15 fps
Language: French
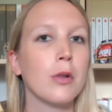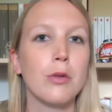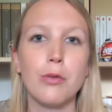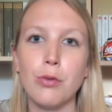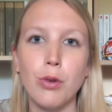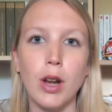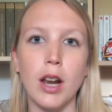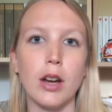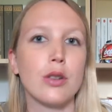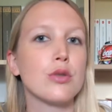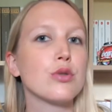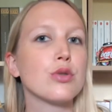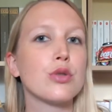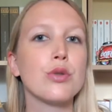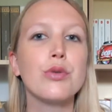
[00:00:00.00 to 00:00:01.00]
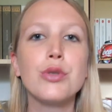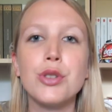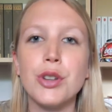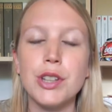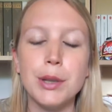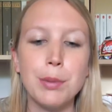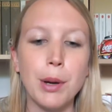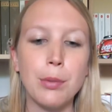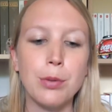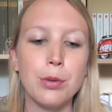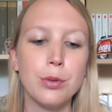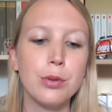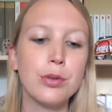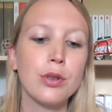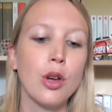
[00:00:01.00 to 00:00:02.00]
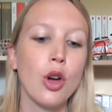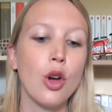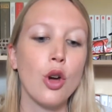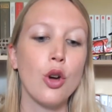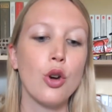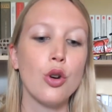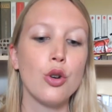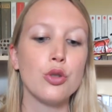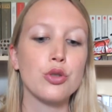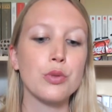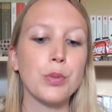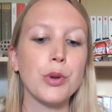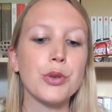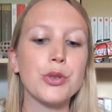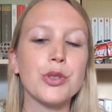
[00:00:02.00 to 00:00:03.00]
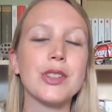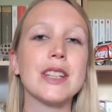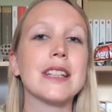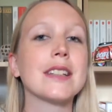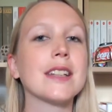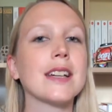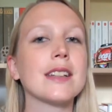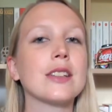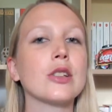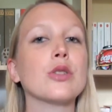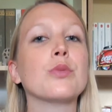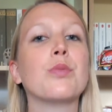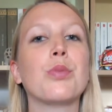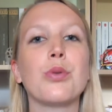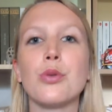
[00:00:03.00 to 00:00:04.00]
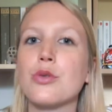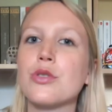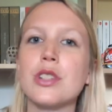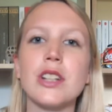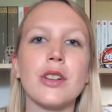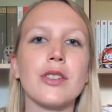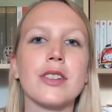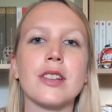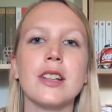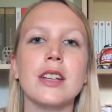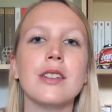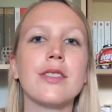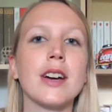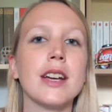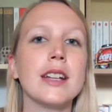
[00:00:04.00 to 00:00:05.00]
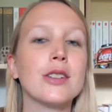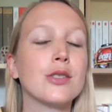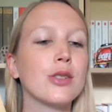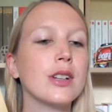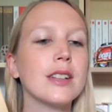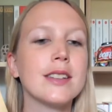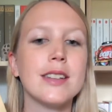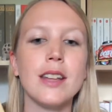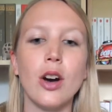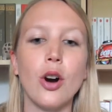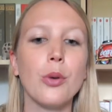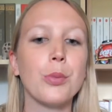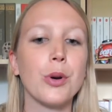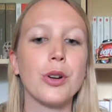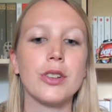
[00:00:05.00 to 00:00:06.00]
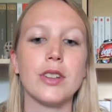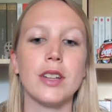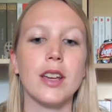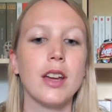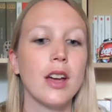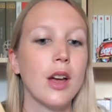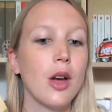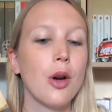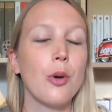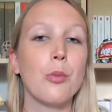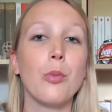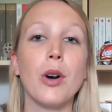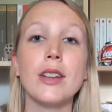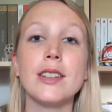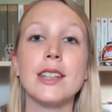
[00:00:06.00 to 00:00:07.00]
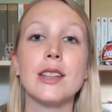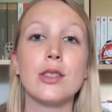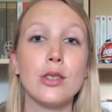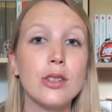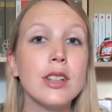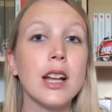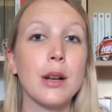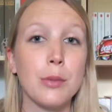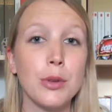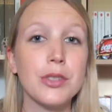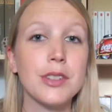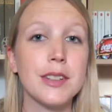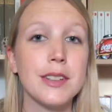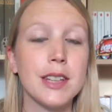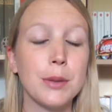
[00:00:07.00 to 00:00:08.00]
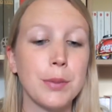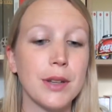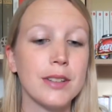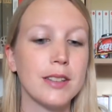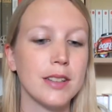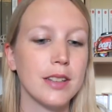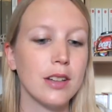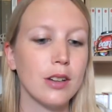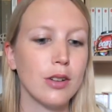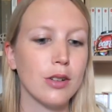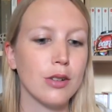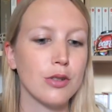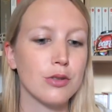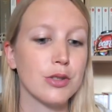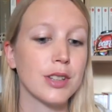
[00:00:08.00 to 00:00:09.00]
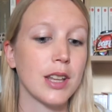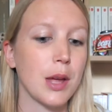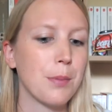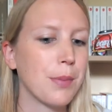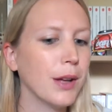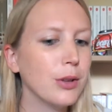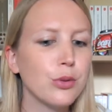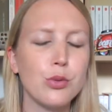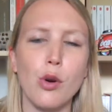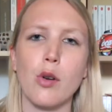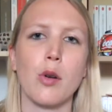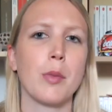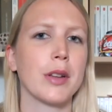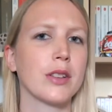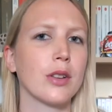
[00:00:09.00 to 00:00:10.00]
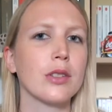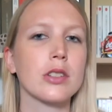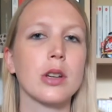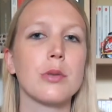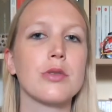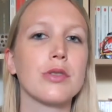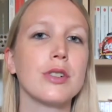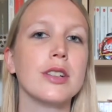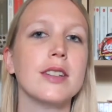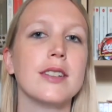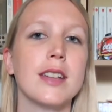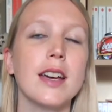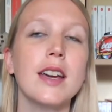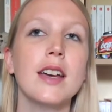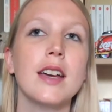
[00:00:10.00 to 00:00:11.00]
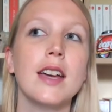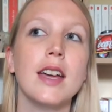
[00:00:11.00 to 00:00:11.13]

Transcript: Voilà, je vous en dis pas plus. Je pense que c'est intéressant de plonger dans ce livre et de se laisser emporter. Moi, c'est totalement ce qui s'est passé. Euh, je savais pas du tout à quoi m'attendre, comme je vous le disais.